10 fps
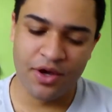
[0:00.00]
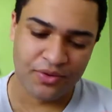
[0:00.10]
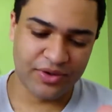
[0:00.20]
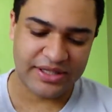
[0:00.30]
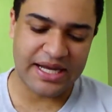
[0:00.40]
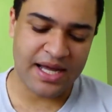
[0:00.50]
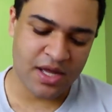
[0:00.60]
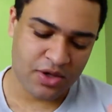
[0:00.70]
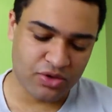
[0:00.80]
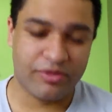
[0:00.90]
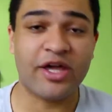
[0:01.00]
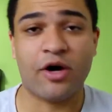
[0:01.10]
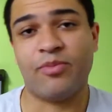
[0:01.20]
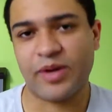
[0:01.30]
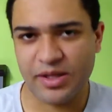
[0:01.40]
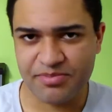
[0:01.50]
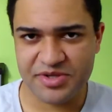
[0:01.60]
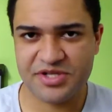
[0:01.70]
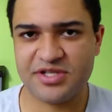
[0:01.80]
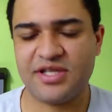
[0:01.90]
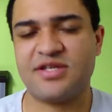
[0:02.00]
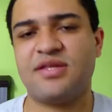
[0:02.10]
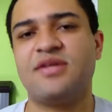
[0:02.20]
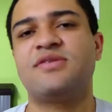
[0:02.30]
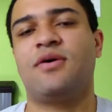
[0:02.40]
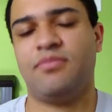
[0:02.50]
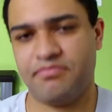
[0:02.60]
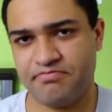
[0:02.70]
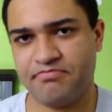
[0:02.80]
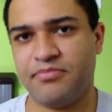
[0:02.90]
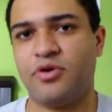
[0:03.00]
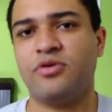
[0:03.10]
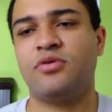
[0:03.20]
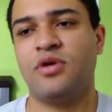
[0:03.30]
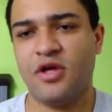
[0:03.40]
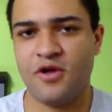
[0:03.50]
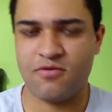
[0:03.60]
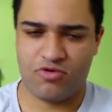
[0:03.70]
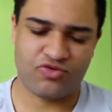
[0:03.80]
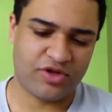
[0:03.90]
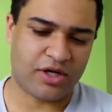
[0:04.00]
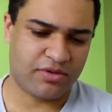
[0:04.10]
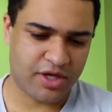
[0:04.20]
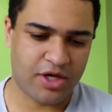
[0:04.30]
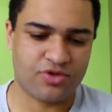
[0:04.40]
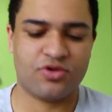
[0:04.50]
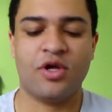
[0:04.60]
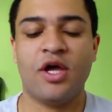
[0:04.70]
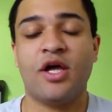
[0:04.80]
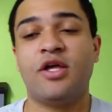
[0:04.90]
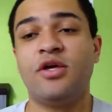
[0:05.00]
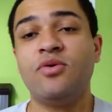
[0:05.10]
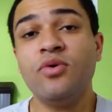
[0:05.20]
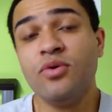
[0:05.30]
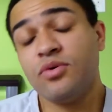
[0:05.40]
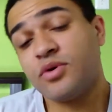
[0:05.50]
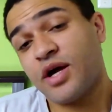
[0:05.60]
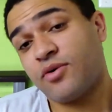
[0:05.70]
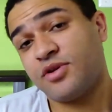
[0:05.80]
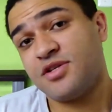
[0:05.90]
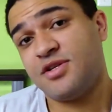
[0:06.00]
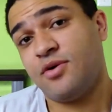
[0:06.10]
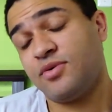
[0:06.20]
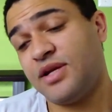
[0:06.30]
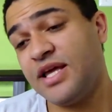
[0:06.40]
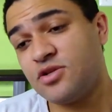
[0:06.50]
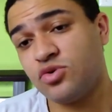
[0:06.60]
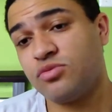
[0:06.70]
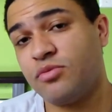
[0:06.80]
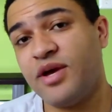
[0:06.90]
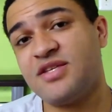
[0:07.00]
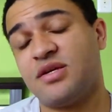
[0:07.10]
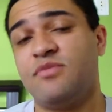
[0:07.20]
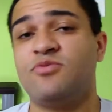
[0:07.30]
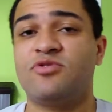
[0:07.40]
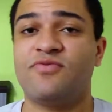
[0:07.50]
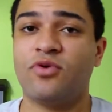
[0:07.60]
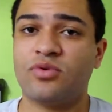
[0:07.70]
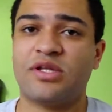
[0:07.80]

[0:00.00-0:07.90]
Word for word: cuidar do Miguel, porque ele precisa dessa atenção. Ponto. Ponto final. É isso. E o que aconteceu nesse último mês é que minha esposa voltou a